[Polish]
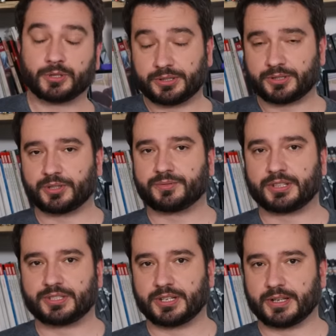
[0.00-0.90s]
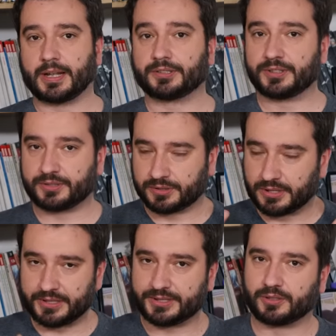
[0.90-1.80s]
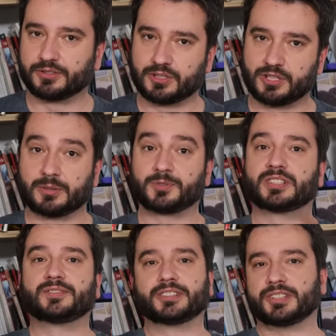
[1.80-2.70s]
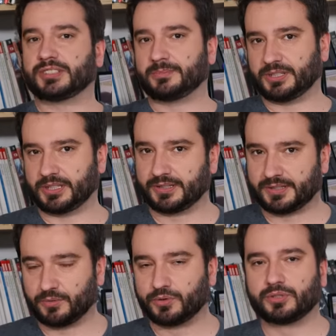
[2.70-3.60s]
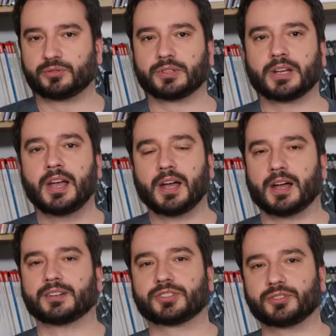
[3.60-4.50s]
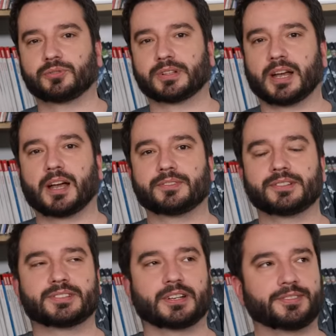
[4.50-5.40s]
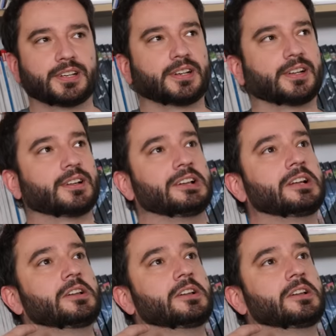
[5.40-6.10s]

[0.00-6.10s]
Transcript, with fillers: No i też doświadczenia. A to jest o tyle istotne, że jeszcze przez 20 miesięcy urzęduje Andrzej Duda, a więc na wiele